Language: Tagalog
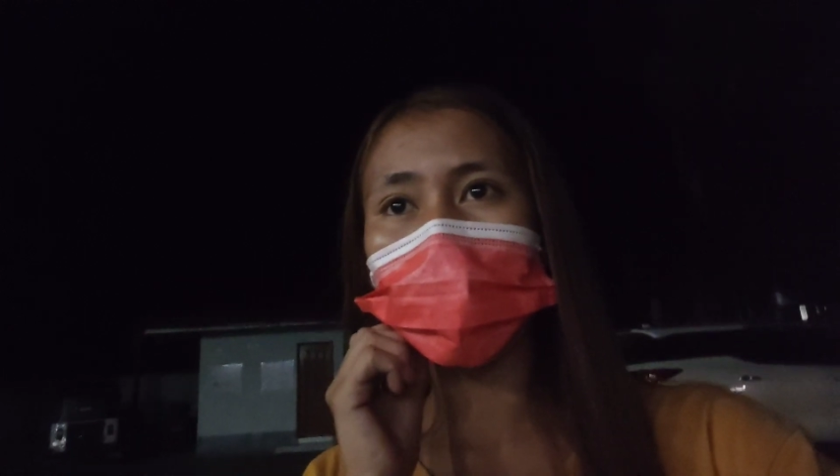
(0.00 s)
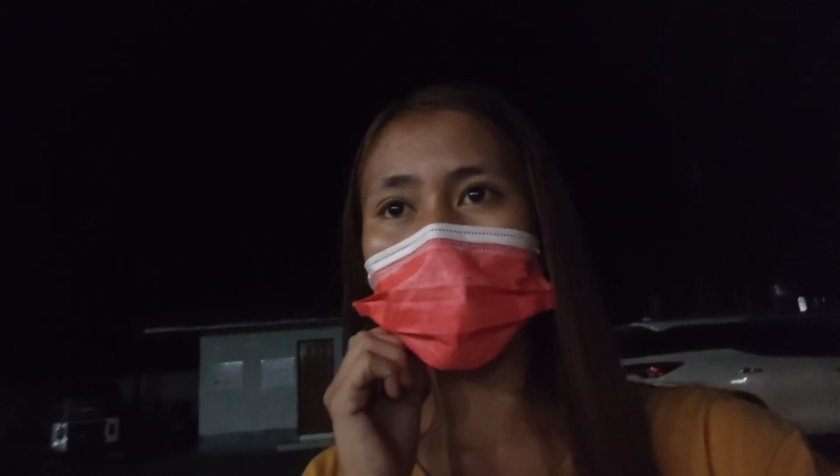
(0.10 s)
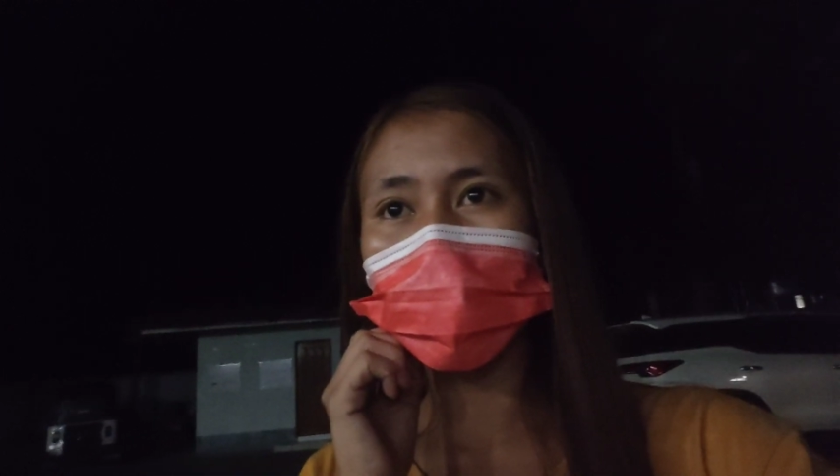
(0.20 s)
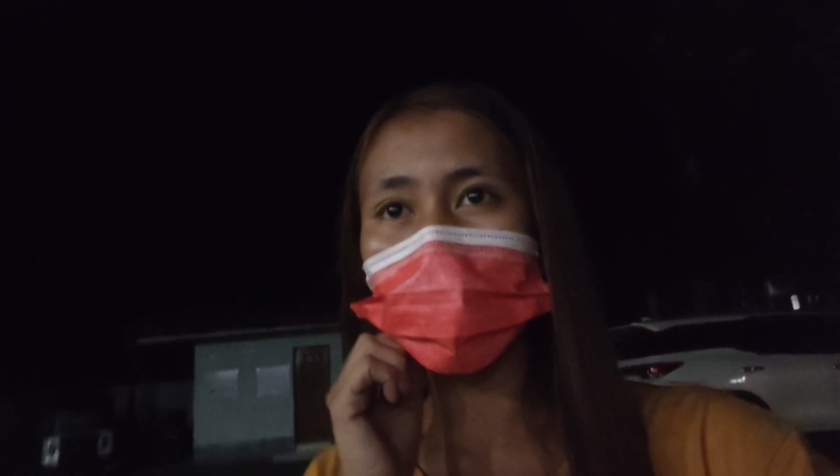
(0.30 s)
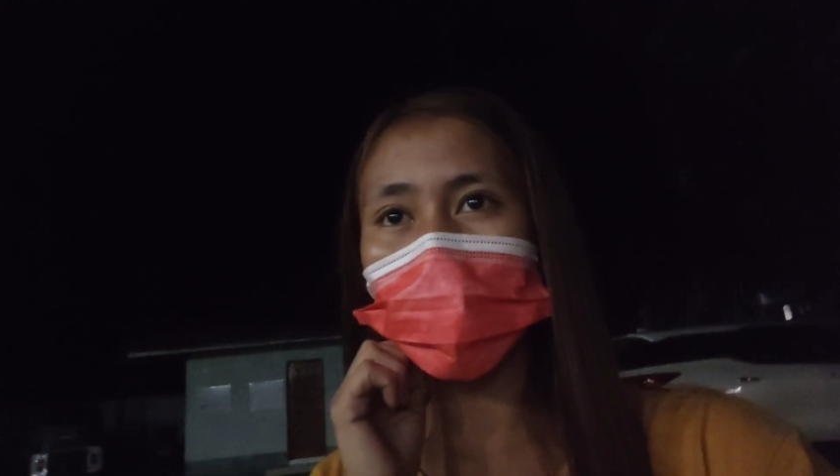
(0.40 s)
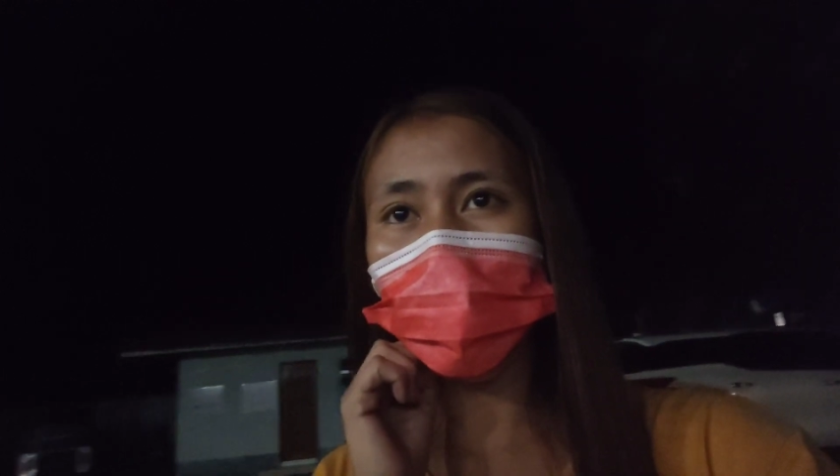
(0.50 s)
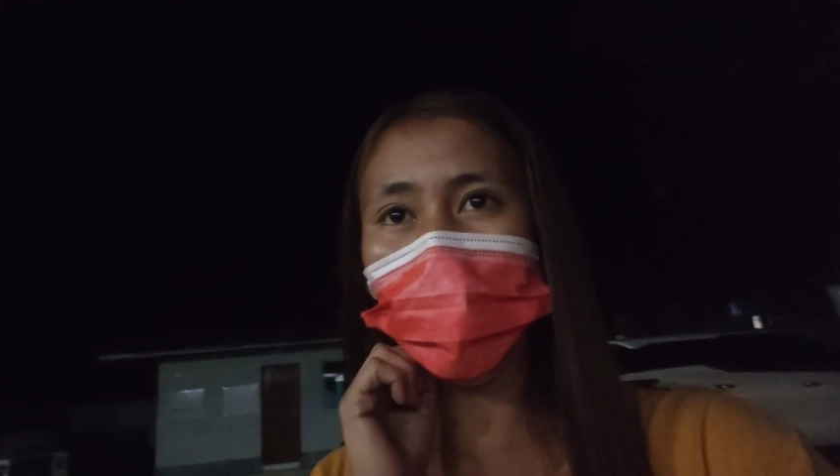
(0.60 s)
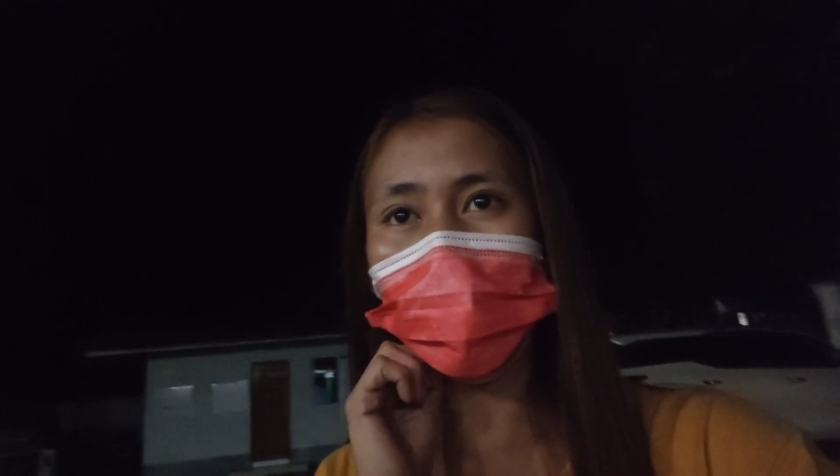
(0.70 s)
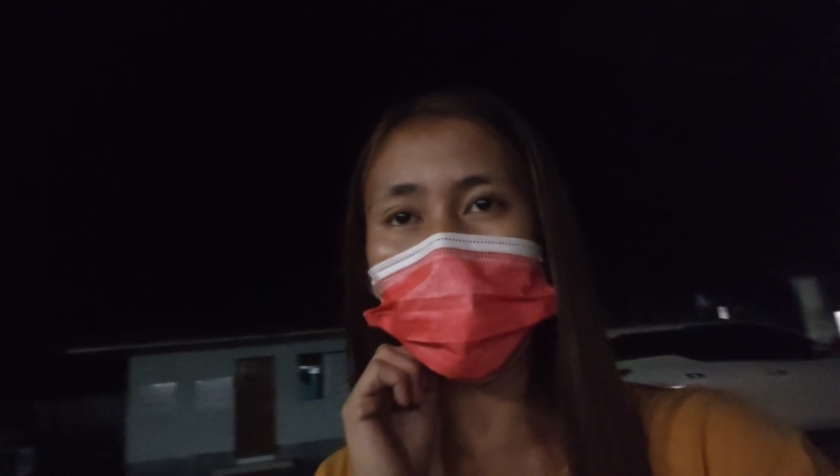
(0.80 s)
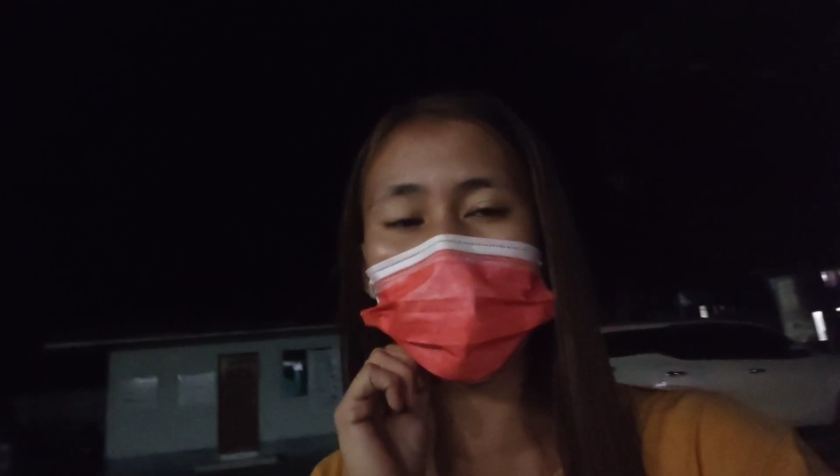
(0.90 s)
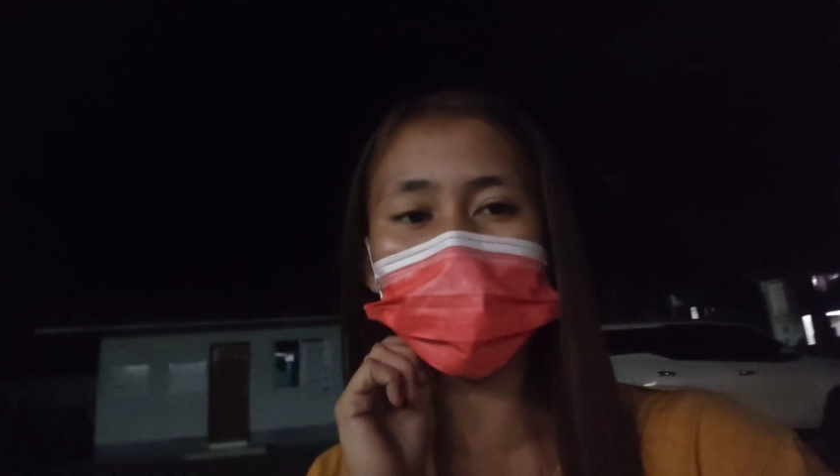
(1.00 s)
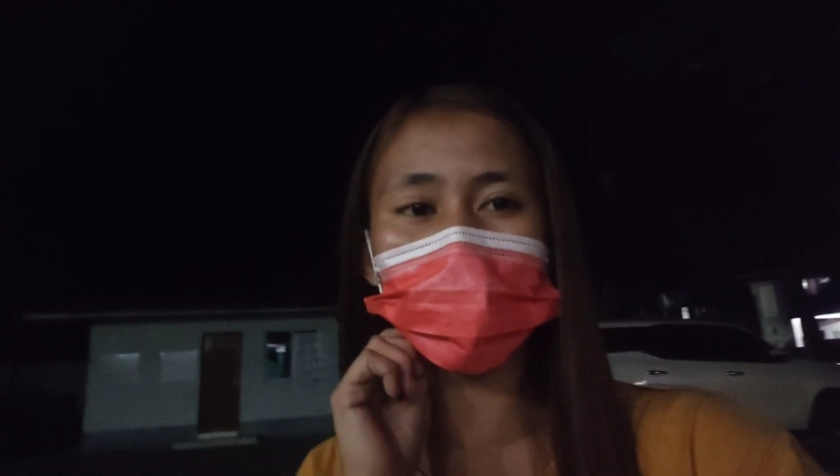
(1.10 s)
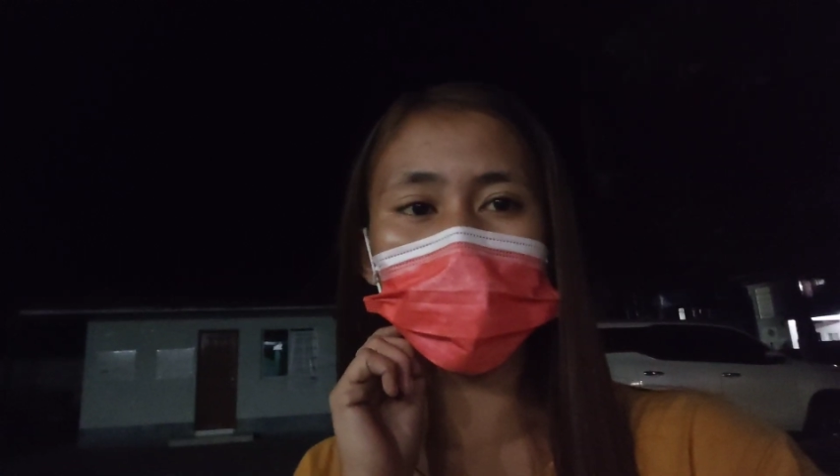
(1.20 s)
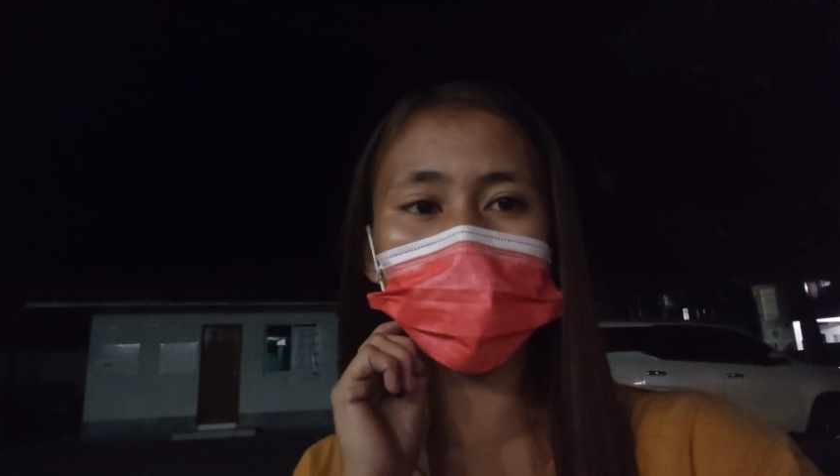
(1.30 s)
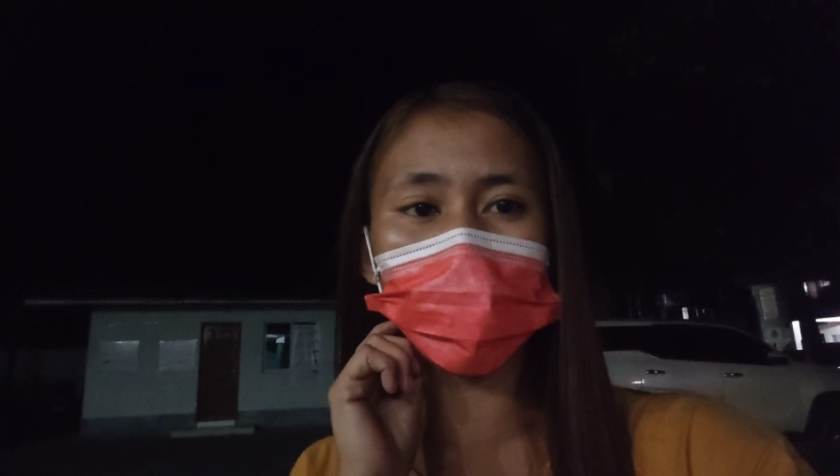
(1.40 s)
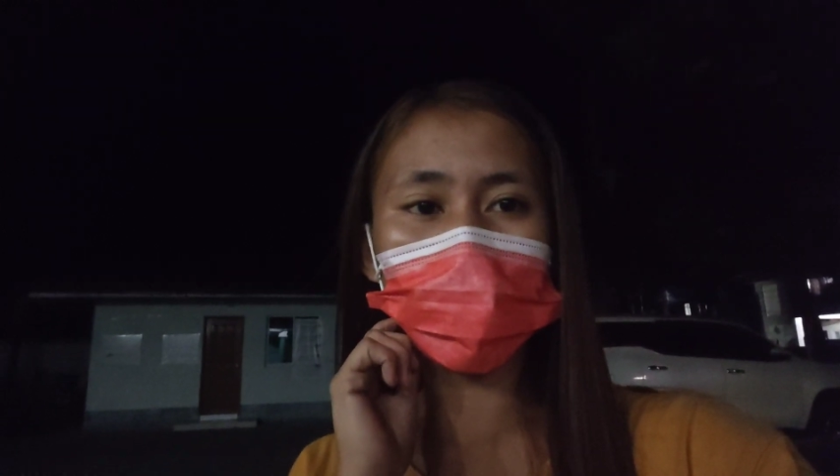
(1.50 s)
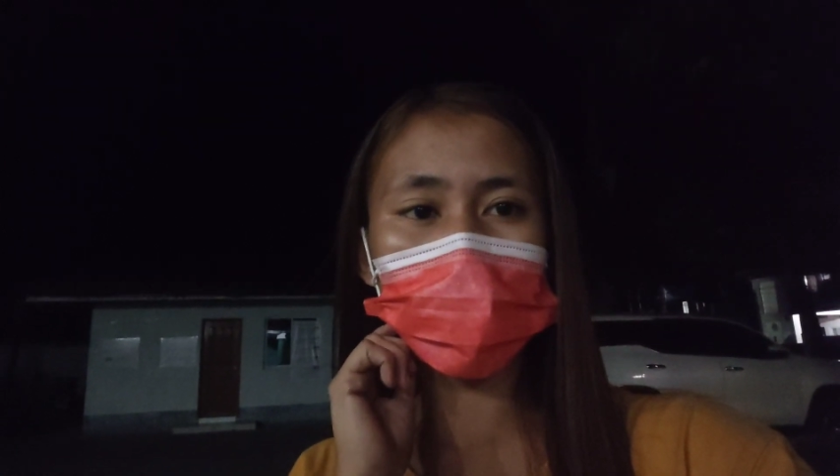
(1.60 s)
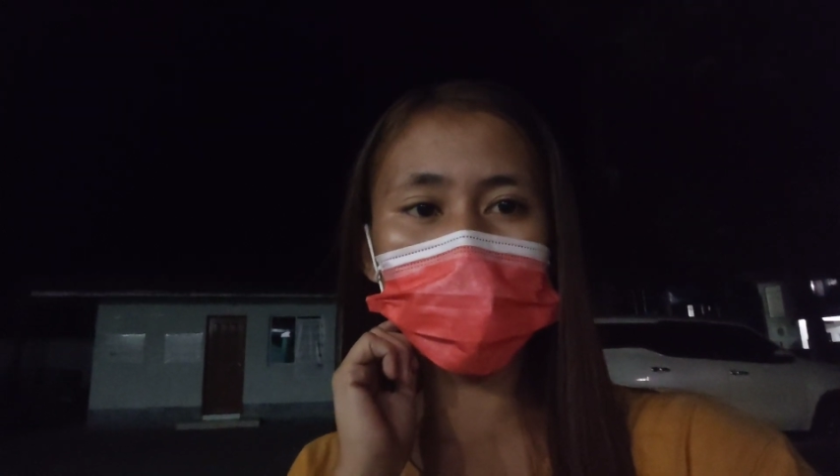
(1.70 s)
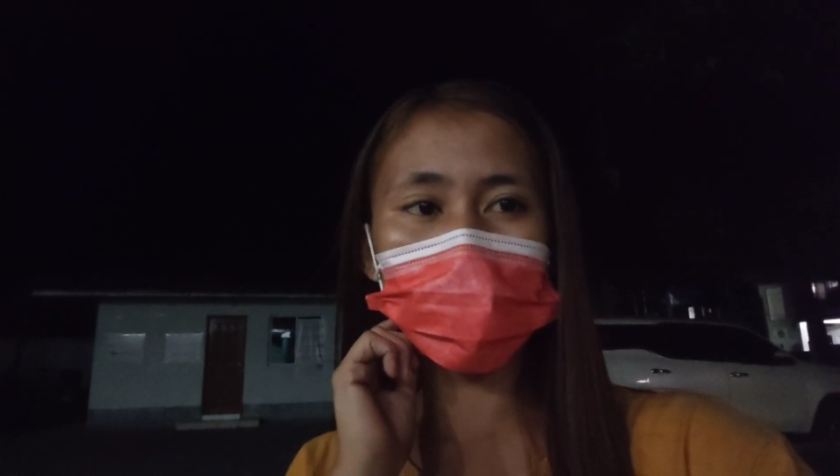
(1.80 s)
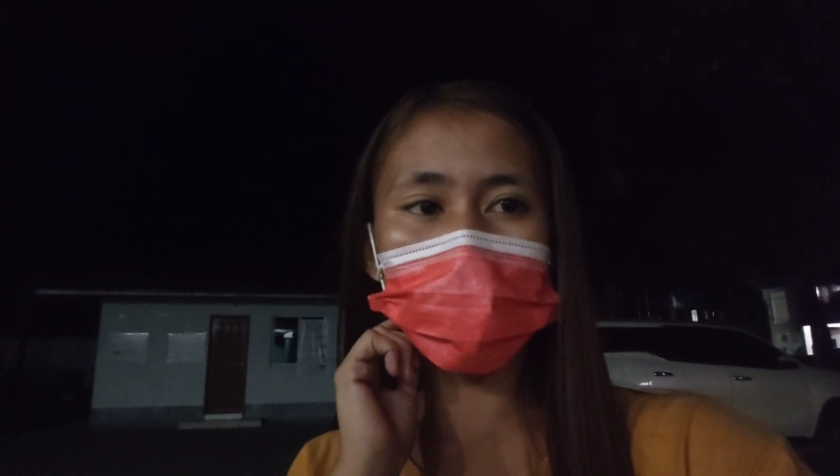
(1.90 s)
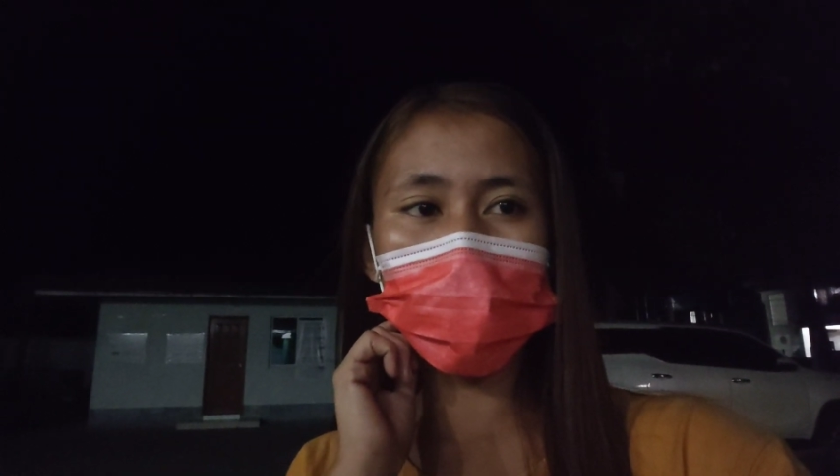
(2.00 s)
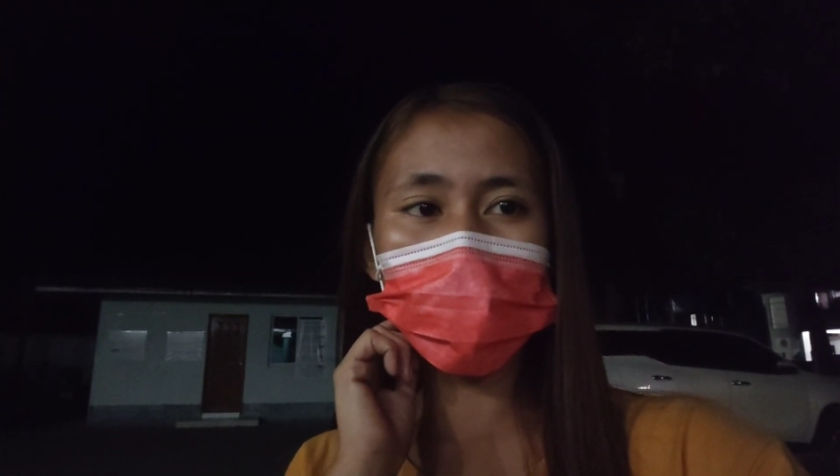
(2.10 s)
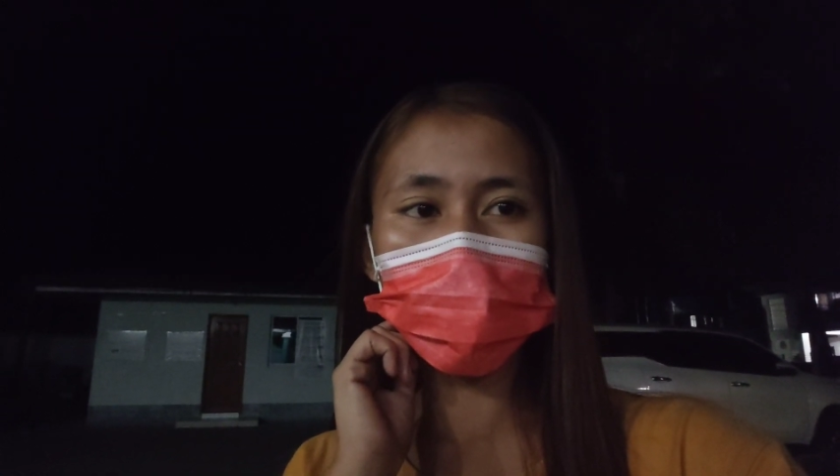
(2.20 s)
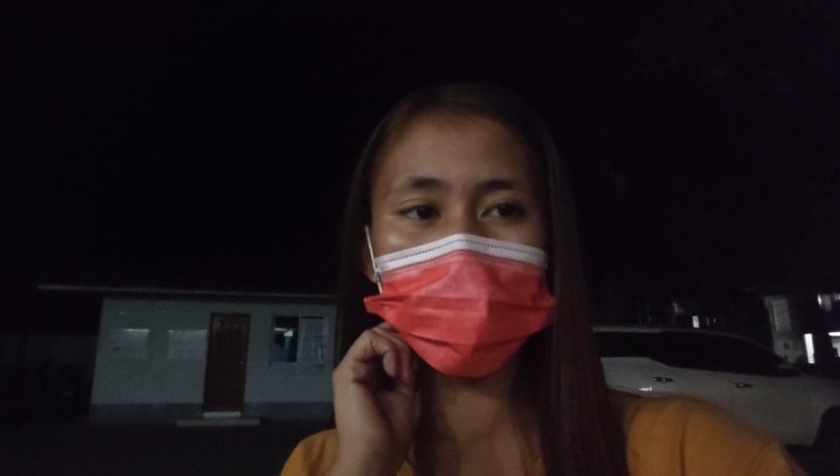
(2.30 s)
ay nilagnat po kaninang umaga